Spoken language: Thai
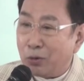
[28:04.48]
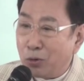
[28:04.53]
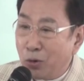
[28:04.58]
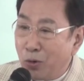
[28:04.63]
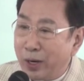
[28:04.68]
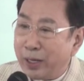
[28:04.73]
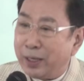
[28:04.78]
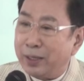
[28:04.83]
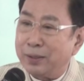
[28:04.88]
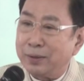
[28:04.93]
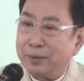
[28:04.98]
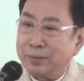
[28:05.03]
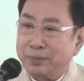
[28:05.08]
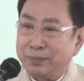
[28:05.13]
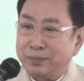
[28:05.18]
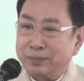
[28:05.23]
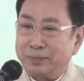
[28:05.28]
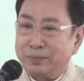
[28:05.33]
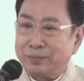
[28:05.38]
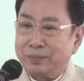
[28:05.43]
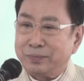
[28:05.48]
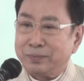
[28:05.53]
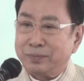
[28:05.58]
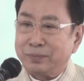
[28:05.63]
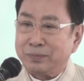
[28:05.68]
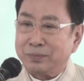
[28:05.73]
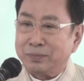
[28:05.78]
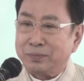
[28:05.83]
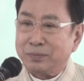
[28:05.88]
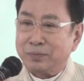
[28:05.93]
เขาด้วย
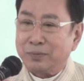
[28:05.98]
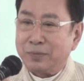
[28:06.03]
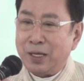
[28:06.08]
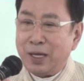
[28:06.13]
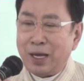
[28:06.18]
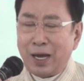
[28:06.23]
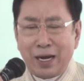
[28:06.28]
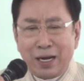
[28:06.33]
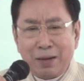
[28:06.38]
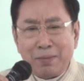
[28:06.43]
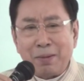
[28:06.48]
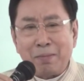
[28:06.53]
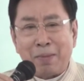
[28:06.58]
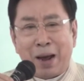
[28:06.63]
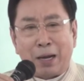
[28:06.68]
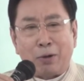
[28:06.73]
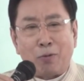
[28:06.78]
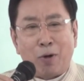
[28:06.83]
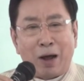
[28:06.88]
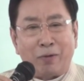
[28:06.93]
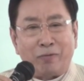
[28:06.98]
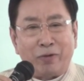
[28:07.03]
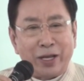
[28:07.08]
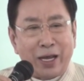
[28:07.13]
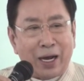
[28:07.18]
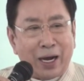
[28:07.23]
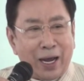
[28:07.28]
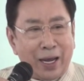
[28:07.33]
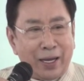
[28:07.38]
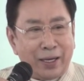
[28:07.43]
อันนี้มันหมายความว่า
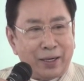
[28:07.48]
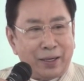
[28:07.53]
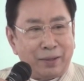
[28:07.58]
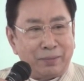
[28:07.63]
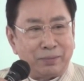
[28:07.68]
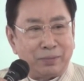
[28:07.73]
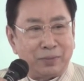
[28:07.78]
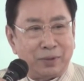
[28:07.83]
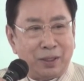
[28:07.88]
อย่างไรครับ